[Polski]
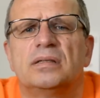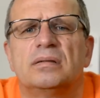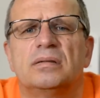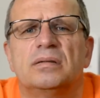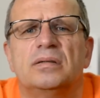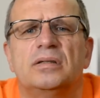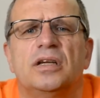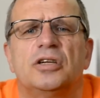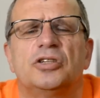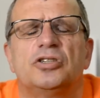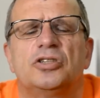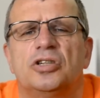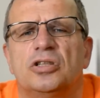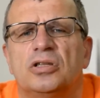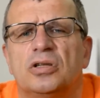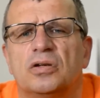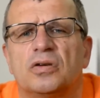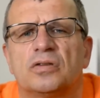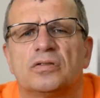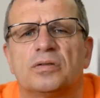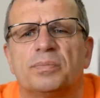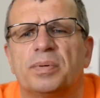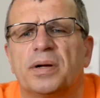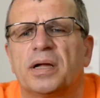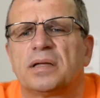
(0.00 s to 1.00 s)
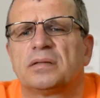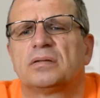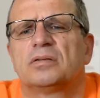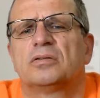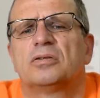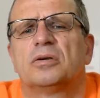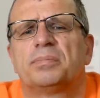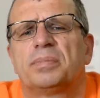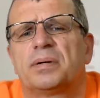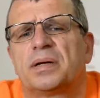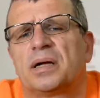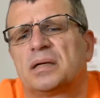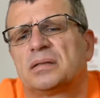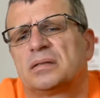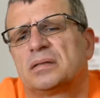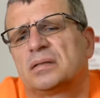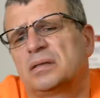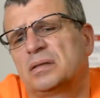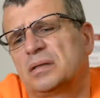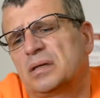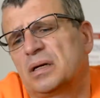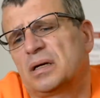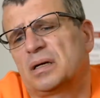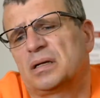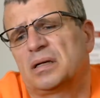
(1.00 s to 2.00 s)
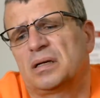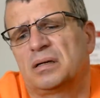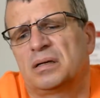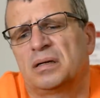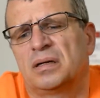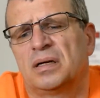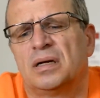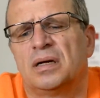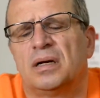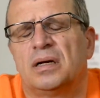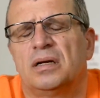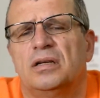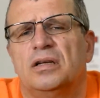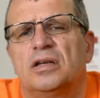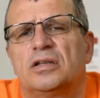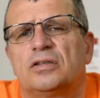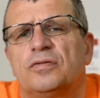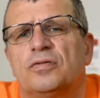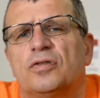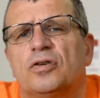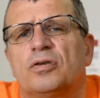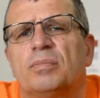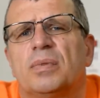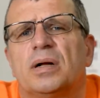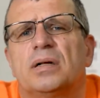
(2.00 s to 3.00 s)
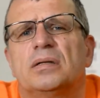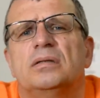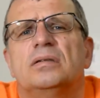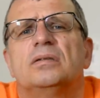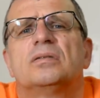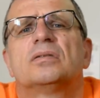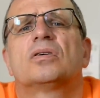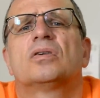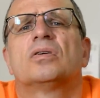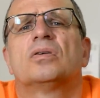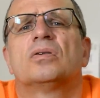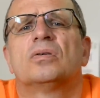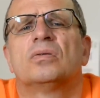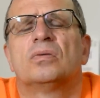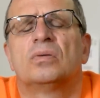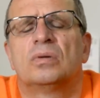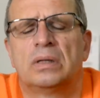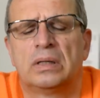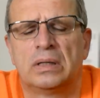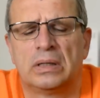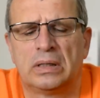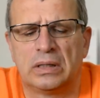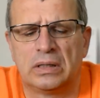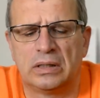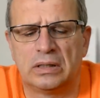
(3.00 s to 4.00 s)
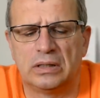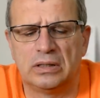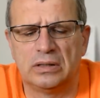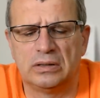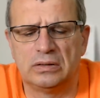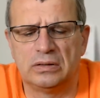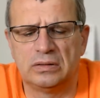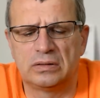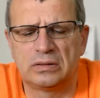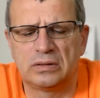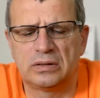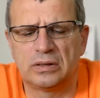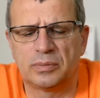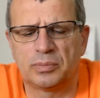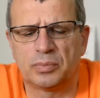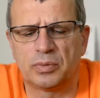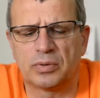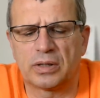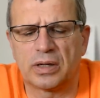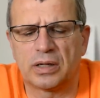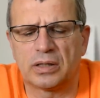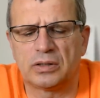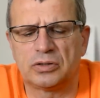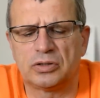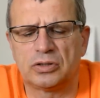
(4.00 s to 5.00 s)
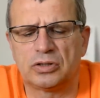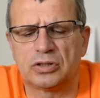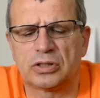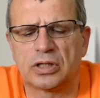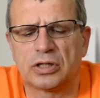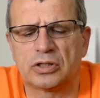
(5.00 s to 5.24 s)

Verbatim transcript: jeździ tylko z pracy do pracy, no ale jest formalistką i nic nie poradzisz.